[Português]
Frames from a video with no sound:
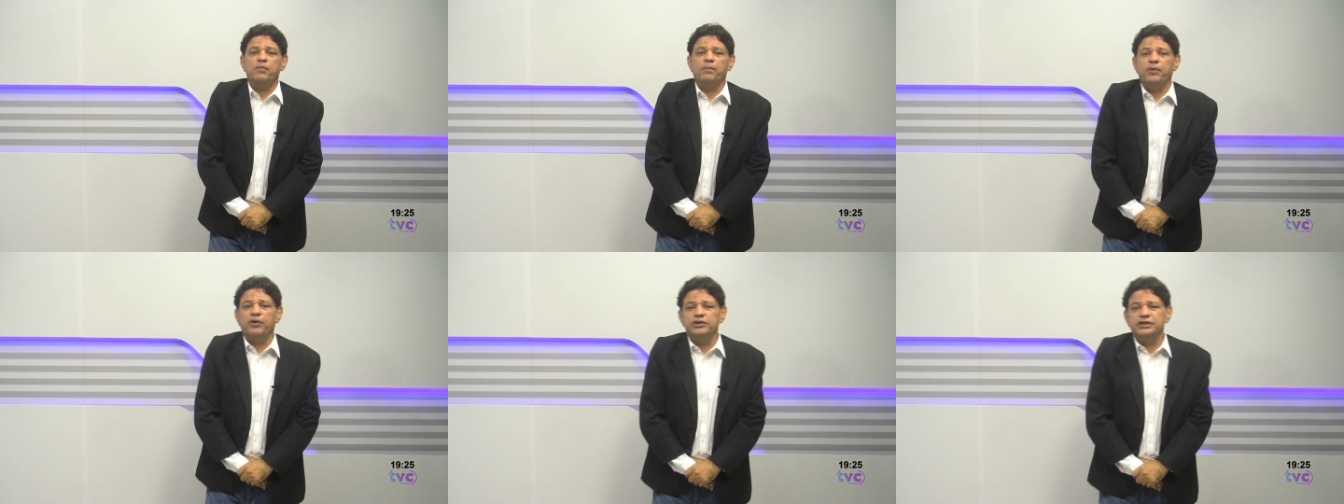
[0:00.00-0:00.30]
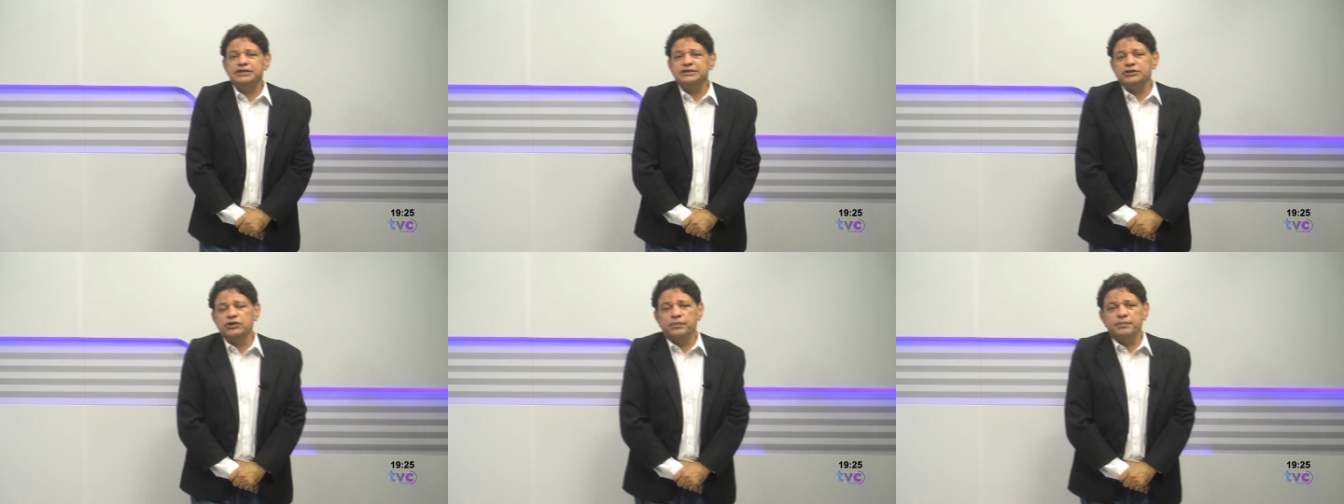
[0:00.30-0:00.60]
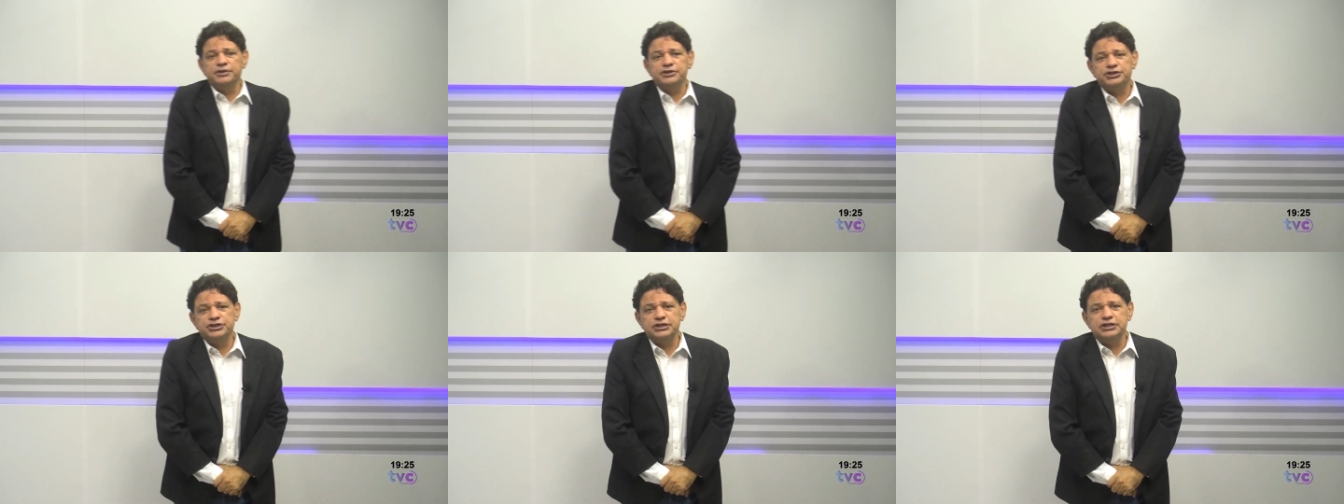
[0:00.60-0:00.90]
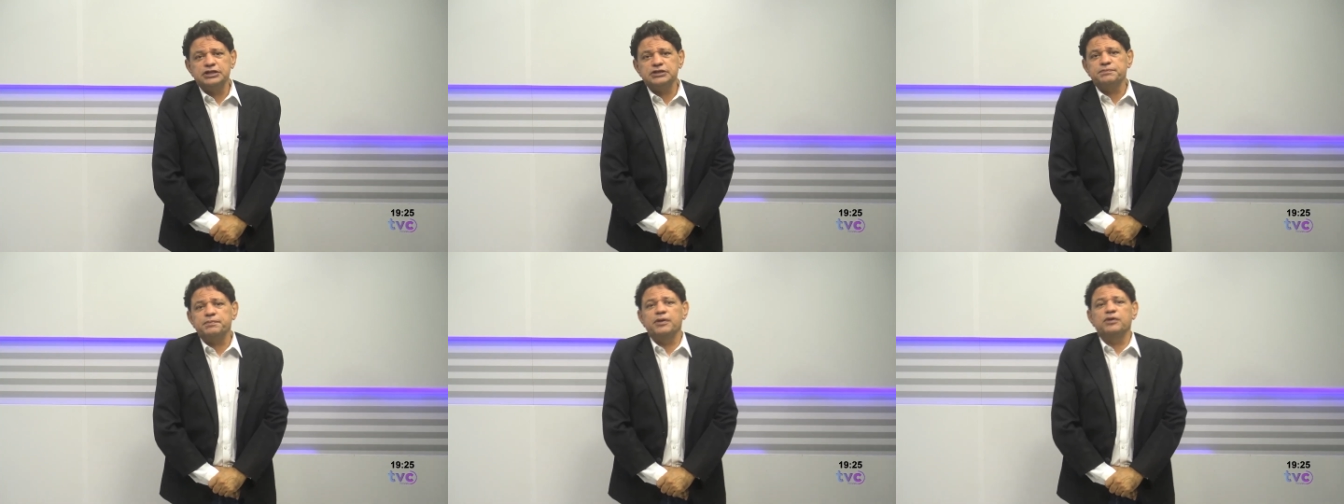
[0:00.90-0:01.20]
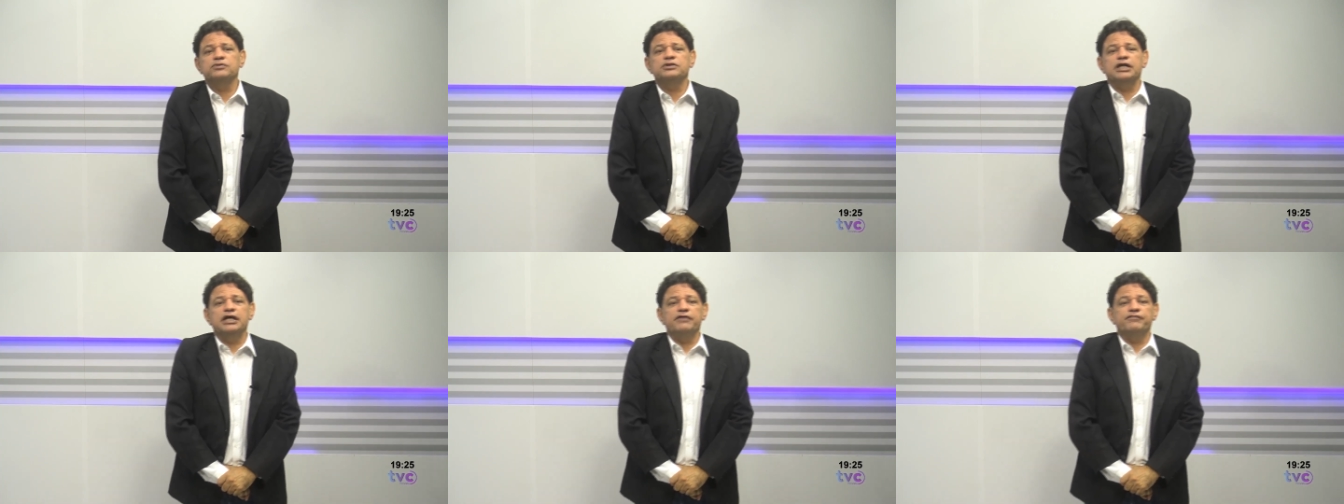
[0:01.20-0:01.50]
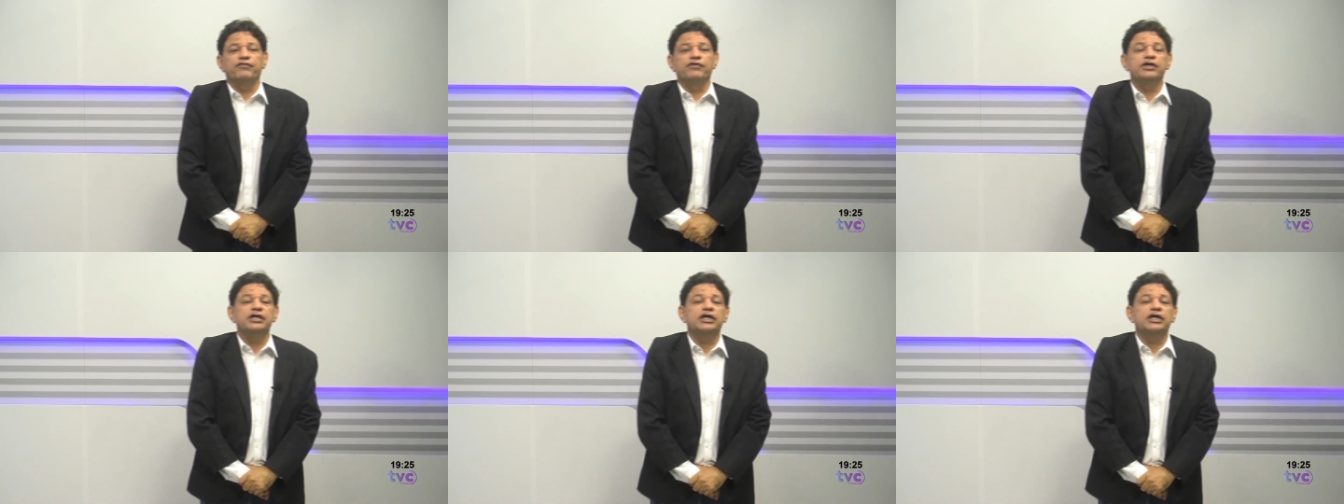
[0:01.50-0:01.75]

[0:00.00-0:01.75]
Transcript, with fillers: podem ser obtidas pelo telefone,